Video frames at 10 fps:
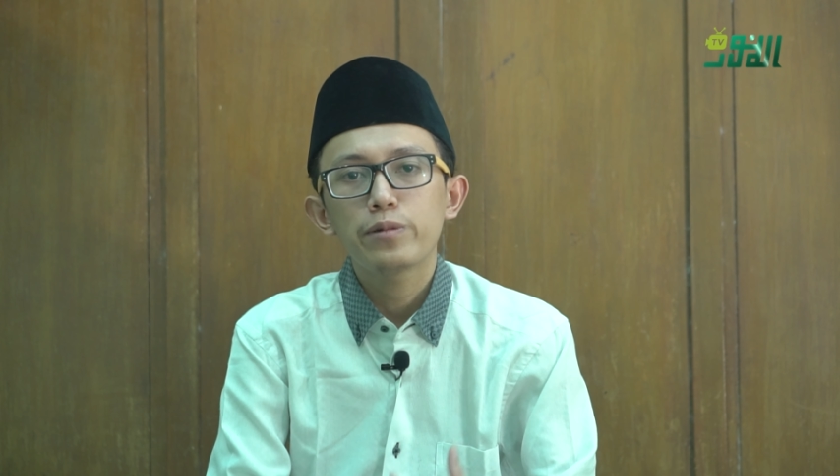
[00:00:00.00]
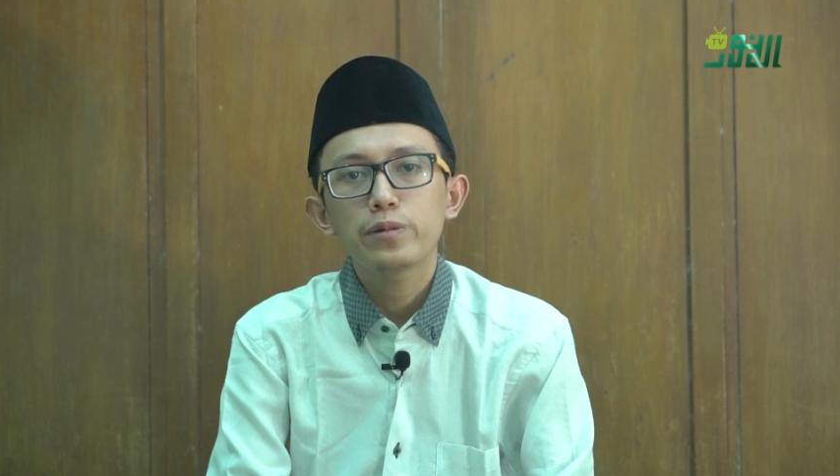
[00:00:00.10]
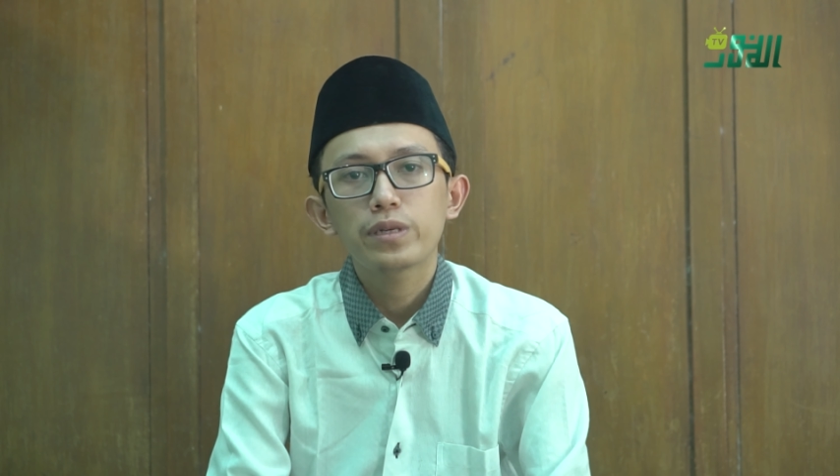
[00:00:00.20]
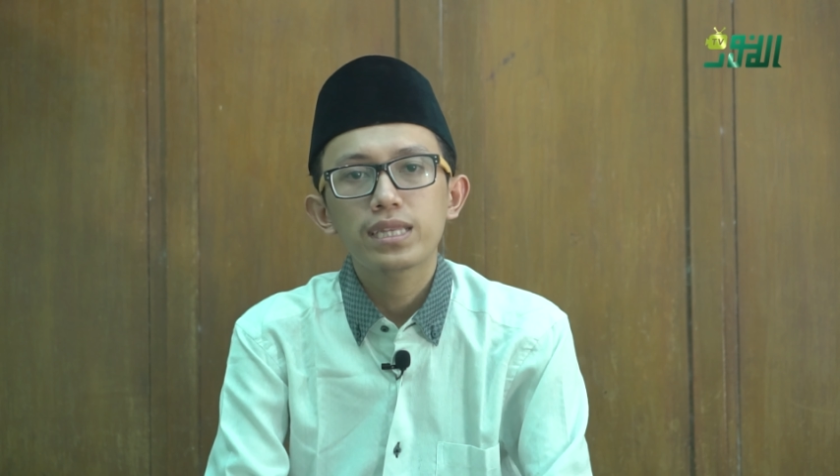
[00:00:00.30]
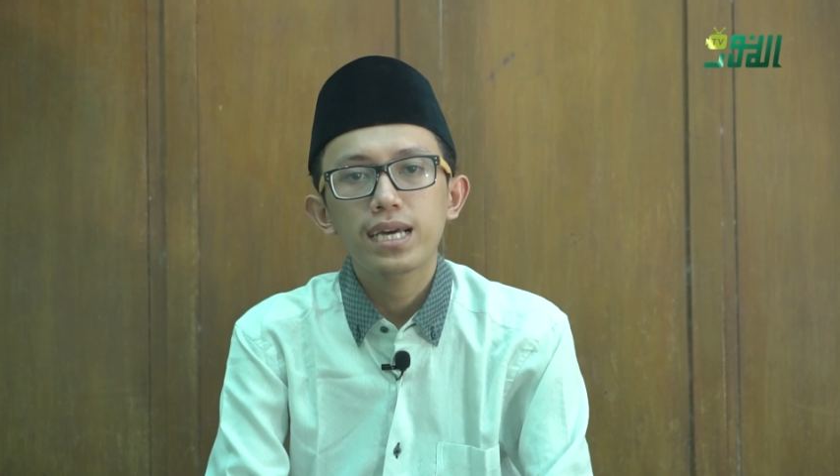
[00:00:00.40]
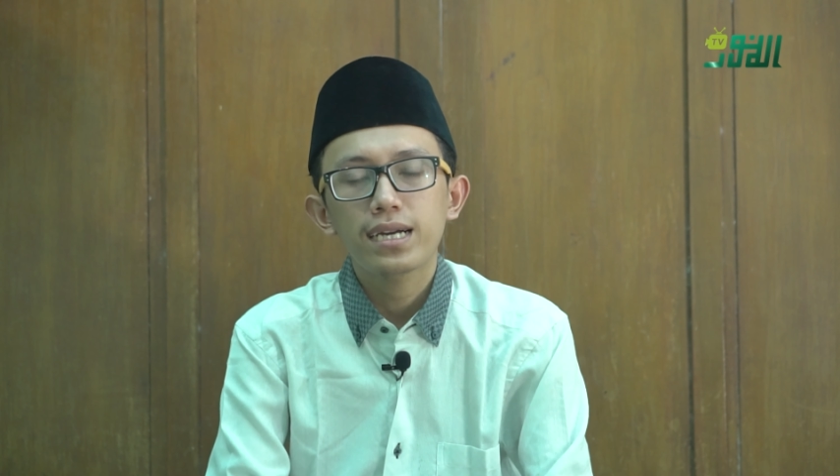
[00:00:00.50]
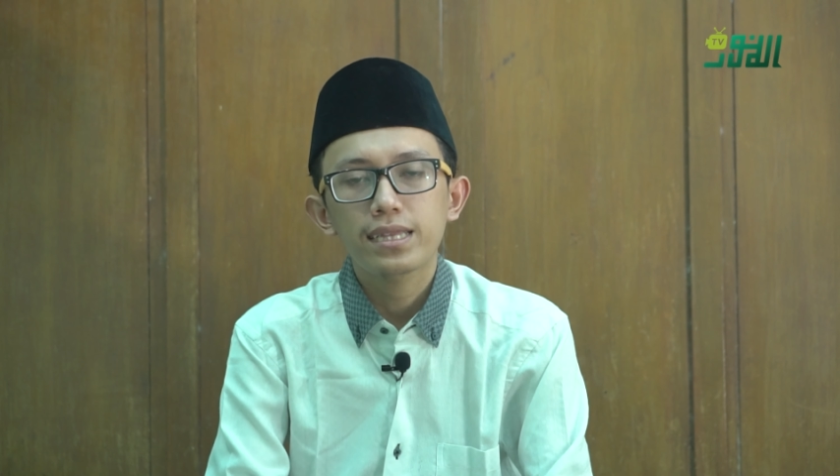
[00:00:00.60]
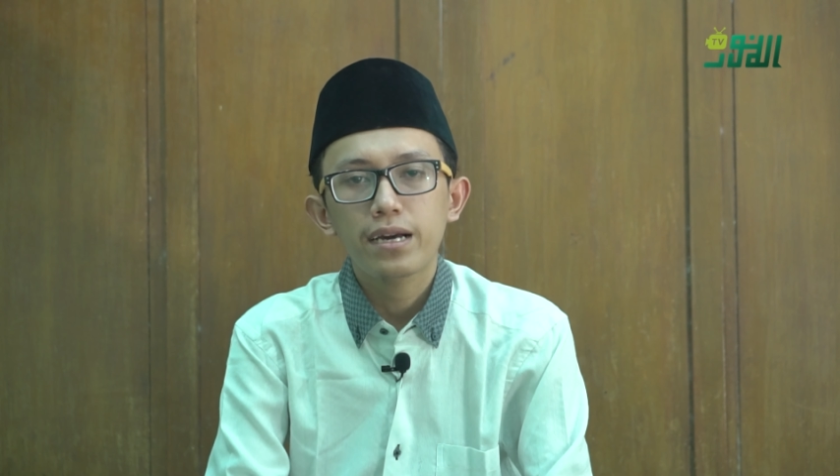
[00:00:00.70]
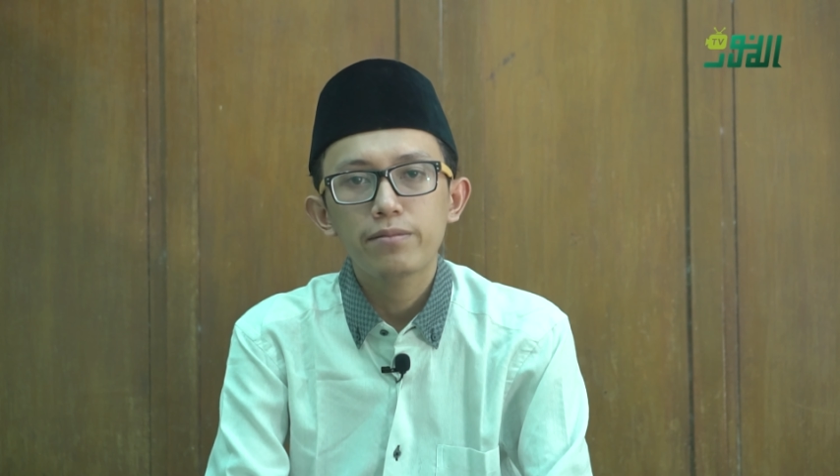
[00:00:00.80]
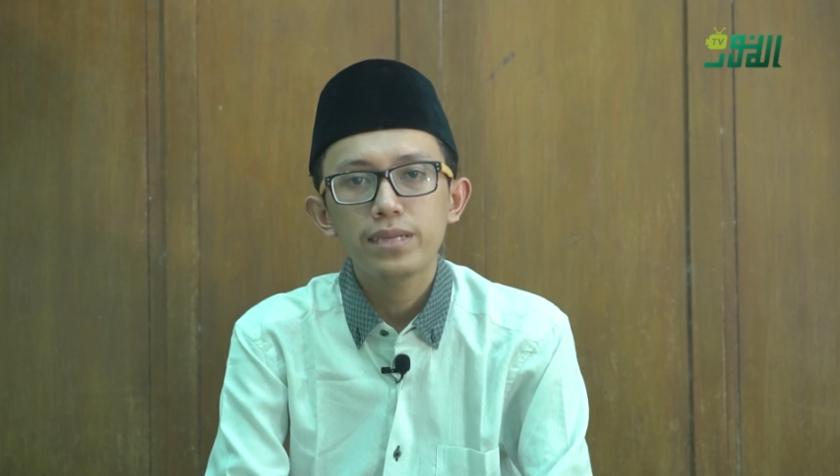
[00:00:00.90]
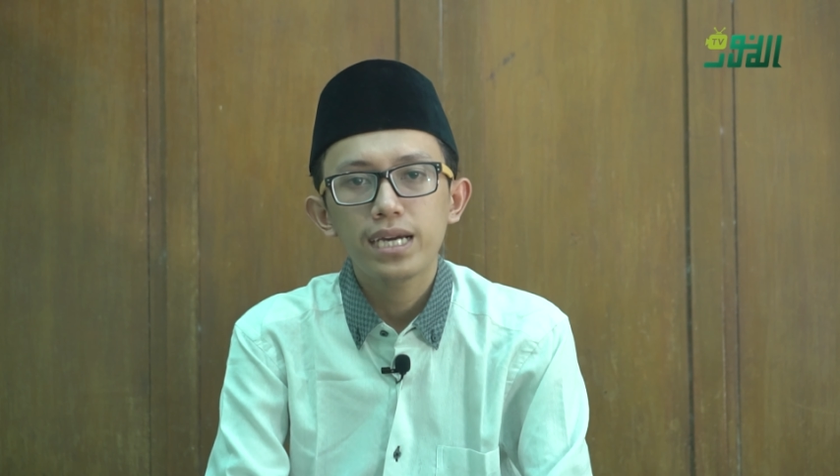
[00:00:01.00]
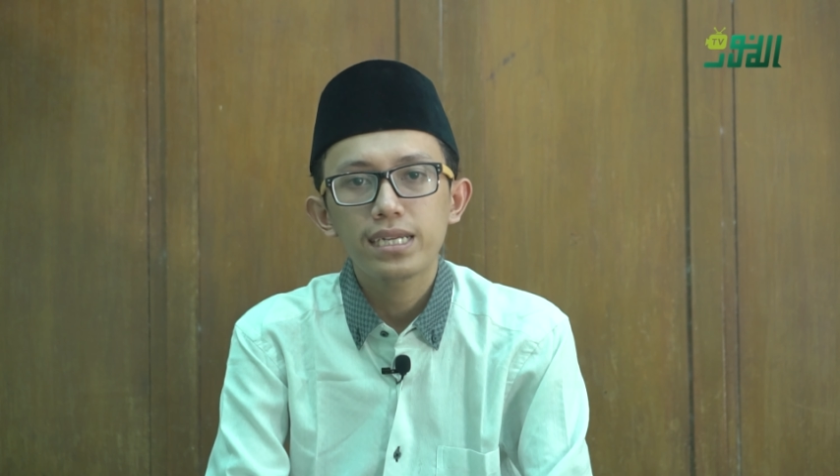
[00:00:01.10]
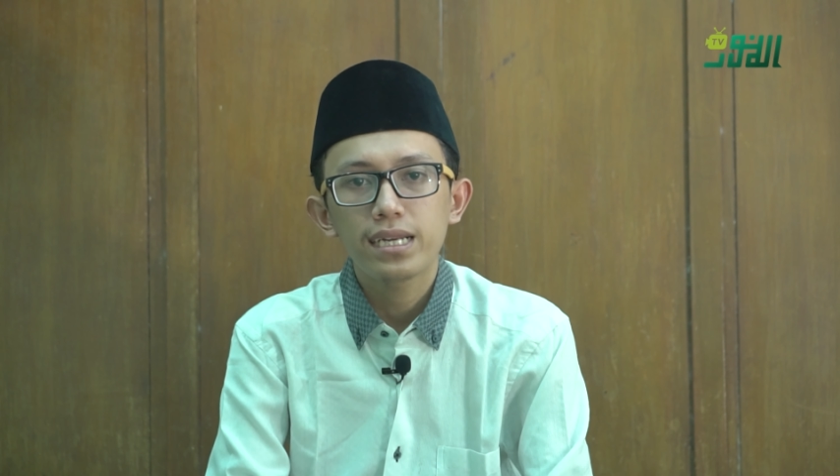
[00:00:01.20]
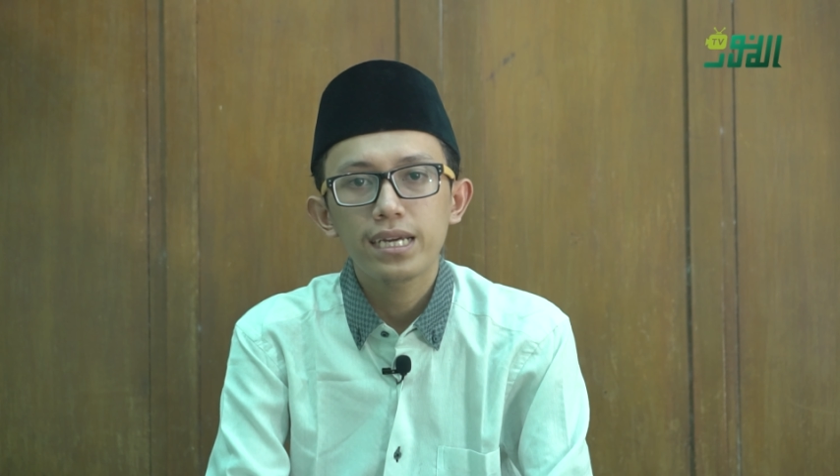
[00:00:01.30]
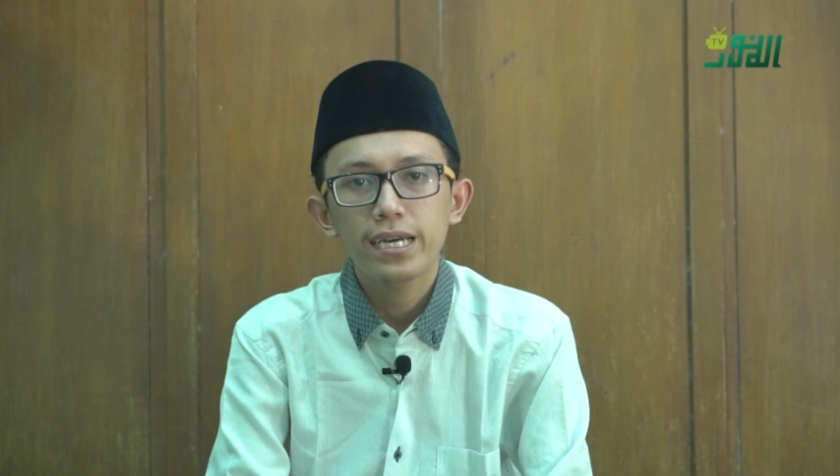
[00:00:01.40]
untuk kita ketahui
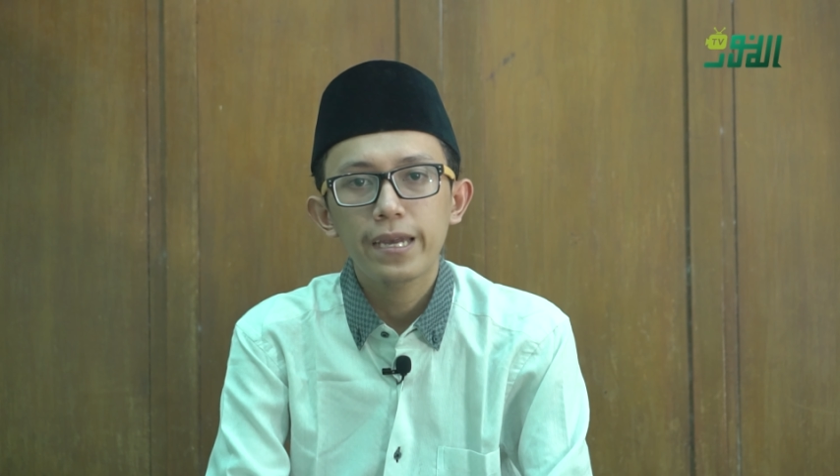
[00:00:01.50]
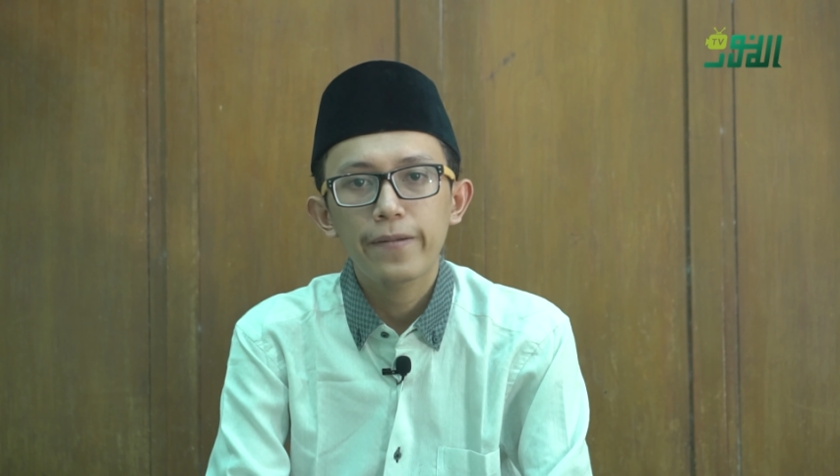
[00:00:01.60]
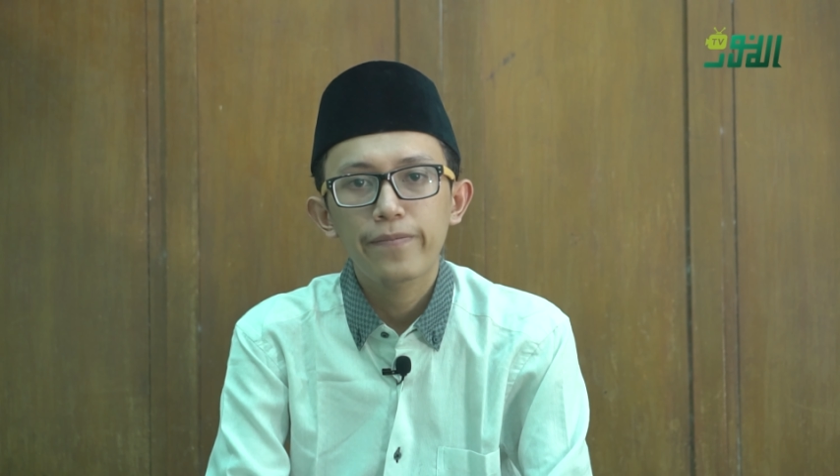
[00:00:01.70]
adalah